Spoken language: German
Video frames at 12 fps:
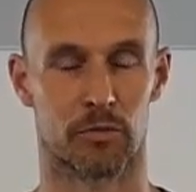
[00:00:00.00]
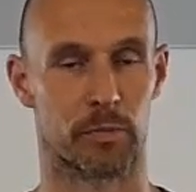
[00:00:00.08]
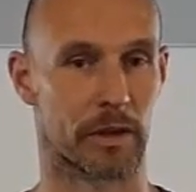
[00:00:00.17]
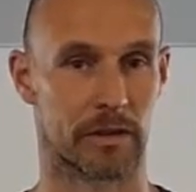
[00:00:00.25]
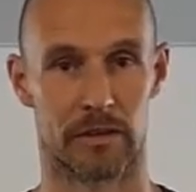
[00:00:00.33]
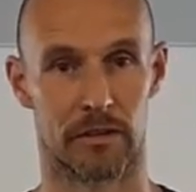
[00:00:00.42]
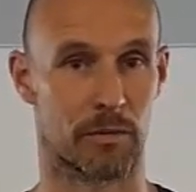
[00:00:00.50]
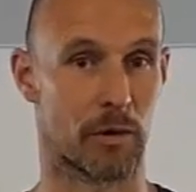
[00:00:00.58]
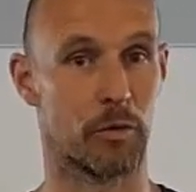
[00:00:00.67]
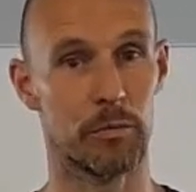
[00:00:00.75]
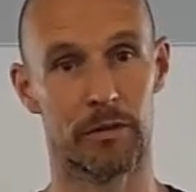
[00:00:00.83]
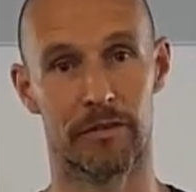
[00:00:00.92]
Sprich, ich
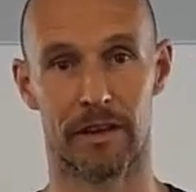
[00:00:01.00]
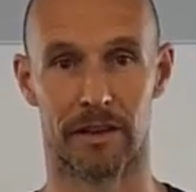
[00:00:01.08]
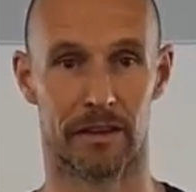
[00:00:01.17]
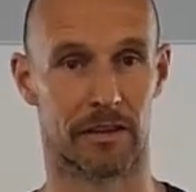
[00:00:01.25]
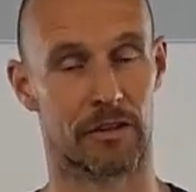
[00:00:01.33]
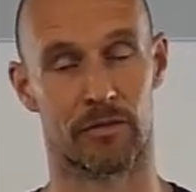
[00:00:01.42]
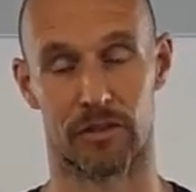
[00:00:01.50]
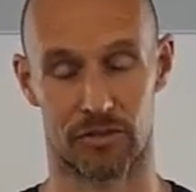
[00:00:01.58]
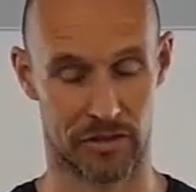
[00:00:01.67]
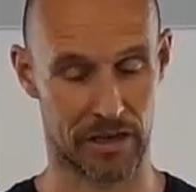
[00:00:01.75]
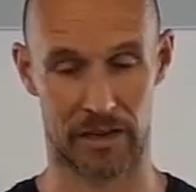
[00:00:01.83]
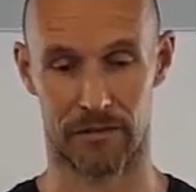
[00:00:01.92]
war unbeweglich, ich war
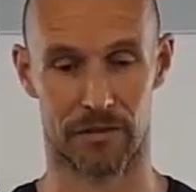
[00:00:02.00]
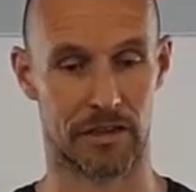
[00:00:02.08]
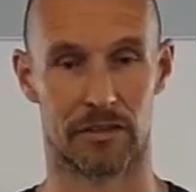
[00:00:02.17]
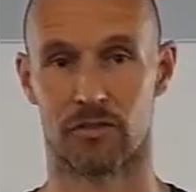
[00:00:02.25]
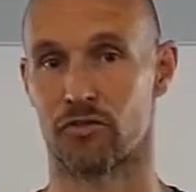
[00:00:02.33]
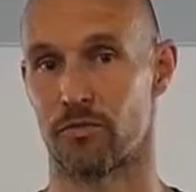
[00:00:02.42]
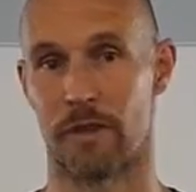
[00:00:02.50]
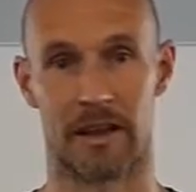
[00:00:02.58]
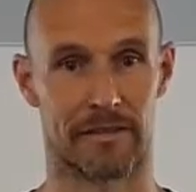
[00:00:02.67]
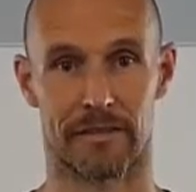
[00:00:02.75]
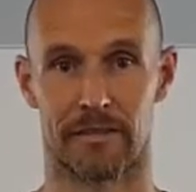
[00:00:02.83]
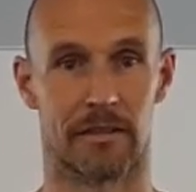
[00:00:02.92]
steif, ich hatte
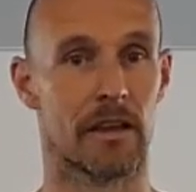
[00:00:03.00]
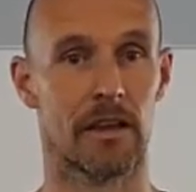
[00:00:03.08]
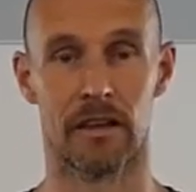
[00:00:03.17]
Schmerzen.